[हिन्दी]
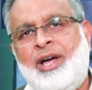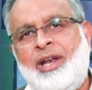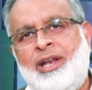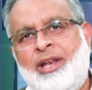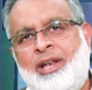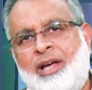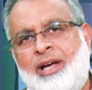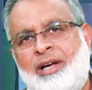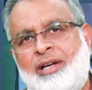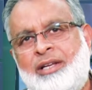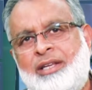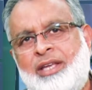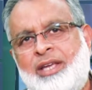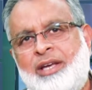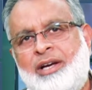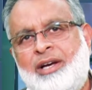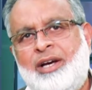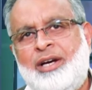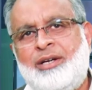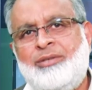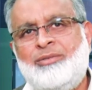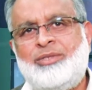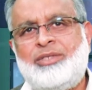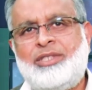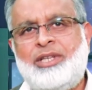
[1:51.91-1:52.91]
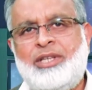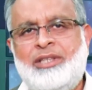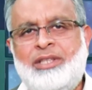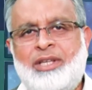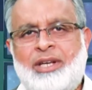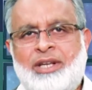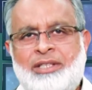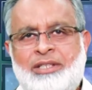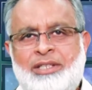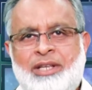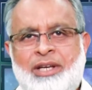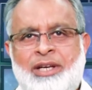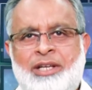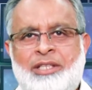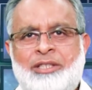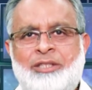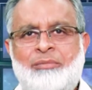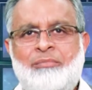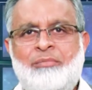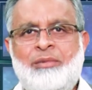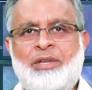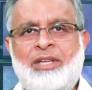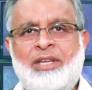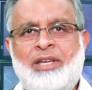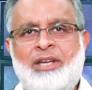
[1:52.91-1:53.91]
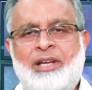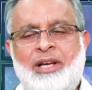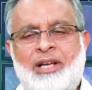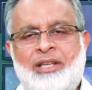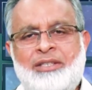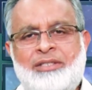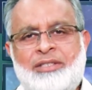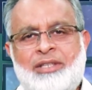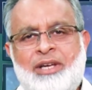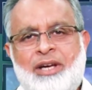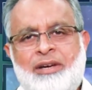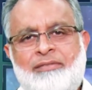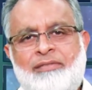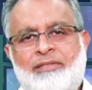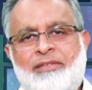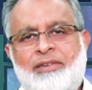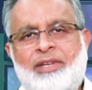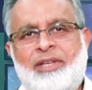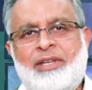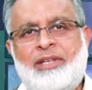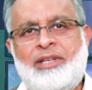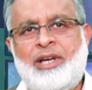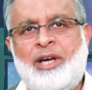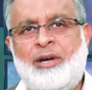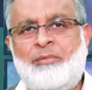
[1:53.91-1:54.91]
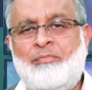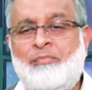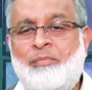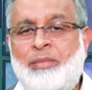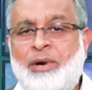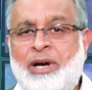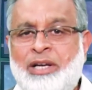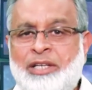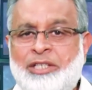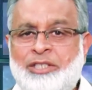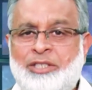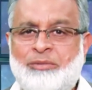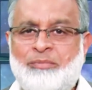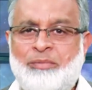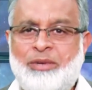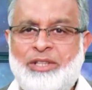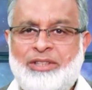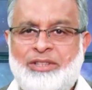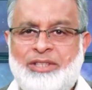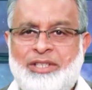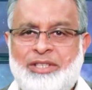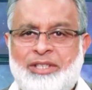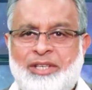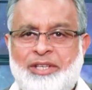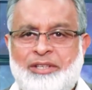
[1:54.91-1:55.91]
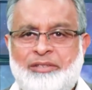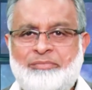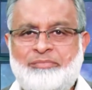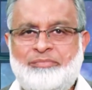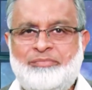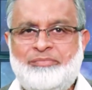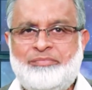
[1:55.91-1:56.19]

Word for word: अल्लाह के यहाँ उसके दर्जात में अजाफे का बाइस बनती है